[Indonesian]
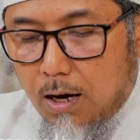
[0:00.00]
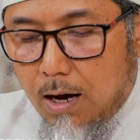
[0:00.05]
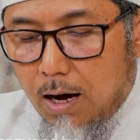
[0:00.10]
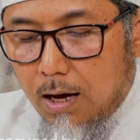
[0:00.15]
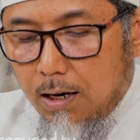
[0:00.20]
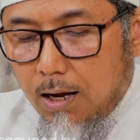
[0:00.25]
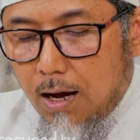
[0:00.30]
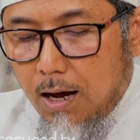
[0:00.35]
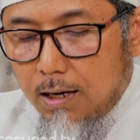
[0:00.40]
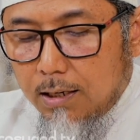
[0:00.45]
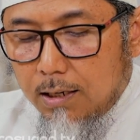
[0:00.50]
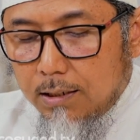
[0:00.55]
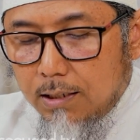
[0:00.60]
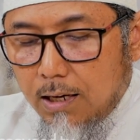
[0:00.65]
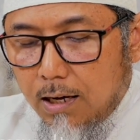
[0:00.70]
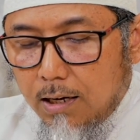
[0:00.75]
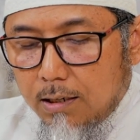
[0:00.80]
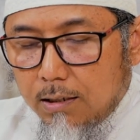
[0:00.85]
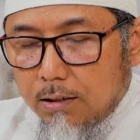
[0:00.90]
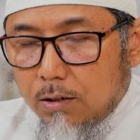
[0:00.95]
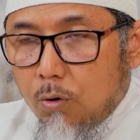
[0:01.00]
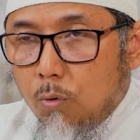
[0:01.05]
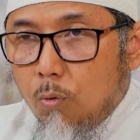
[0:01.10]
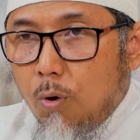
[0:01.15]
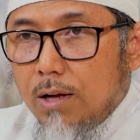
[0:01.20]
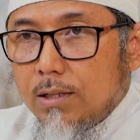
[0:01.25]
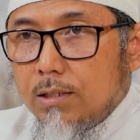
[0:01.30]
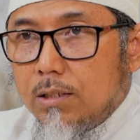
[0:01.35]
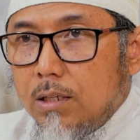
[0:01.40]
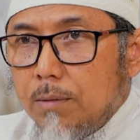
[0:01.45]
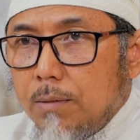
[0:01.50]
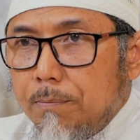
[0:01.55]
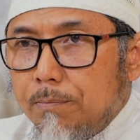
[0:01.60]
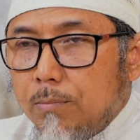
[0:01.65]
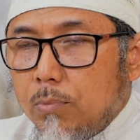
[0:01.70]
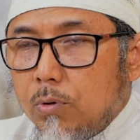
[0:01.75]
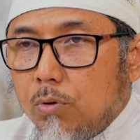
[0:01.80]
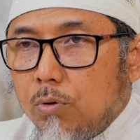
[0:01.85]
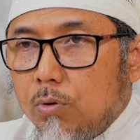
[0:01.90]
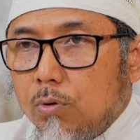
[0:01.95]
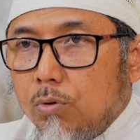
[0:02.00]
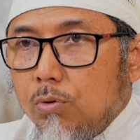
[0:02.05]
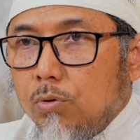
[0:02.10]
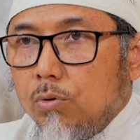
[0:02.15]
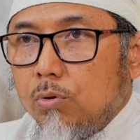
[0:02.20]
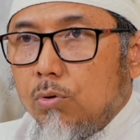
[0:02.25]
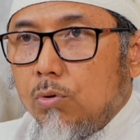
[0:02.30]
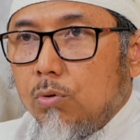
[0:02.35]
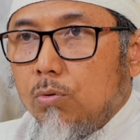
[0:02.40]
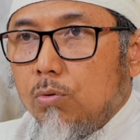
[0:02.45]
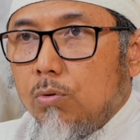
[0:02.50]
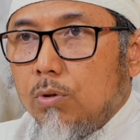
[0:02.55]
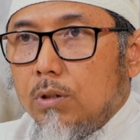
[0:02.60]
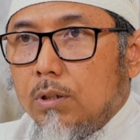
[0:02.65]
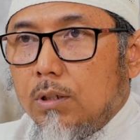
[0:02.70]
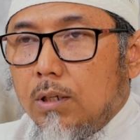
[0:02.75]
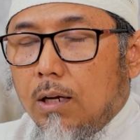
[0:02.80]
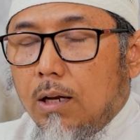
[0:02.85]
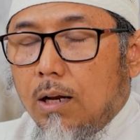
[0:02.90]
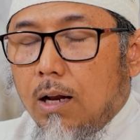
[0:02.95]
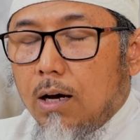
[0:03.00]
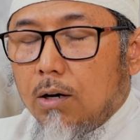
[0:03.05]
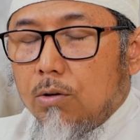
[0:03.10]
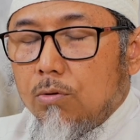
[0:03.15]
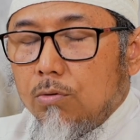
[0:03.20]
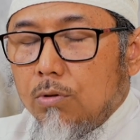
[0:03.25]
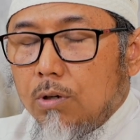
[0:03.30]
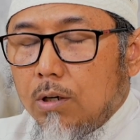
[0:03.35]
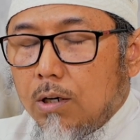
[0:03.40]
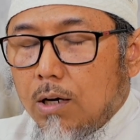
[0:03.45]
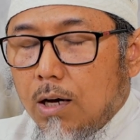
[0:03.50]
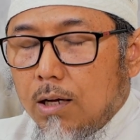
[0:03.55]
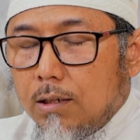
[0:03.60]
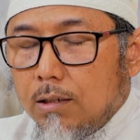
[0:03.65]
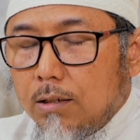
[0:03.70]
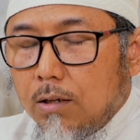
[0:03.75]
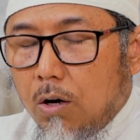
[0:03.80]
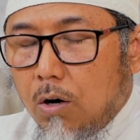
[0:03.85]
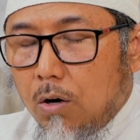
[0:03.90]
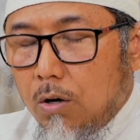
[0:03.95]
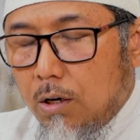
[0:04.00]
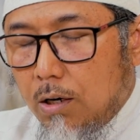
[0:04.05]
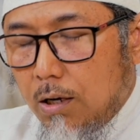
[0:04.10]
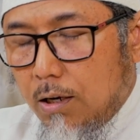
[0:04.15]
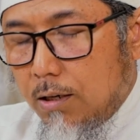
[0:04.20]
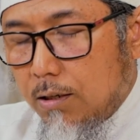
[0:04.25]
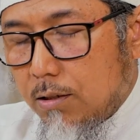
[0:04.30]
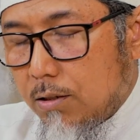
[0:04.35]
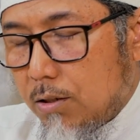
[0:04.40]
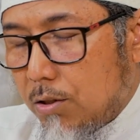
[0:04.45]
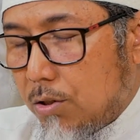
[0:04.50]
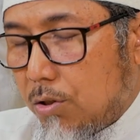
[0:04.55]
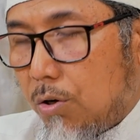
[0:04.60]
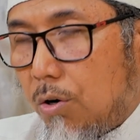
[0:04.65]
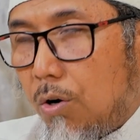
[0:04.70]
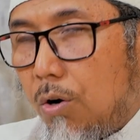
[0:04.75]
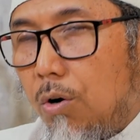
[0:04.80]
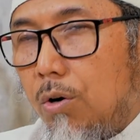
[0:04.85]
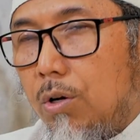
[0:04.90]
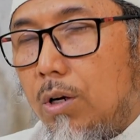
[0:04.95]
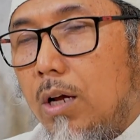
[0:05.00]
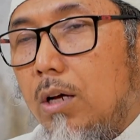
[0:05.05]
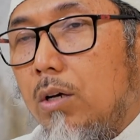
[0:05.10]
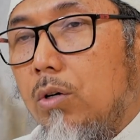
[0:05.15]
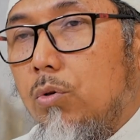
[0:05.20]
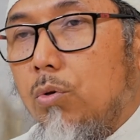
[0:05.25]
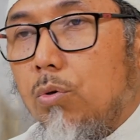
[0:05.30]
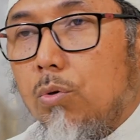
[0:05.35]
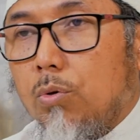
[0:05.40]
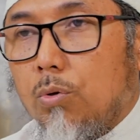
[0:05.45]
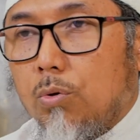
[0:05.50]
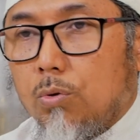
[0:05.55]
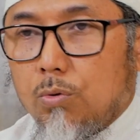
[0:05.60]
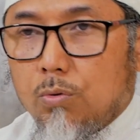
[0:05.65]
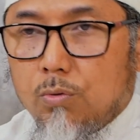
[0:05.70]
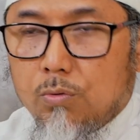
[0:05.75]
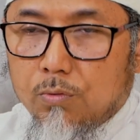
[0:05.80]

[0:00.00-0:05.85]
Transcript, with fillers: hal-hal yang wajib untuk dilakukan oleh seorang guru.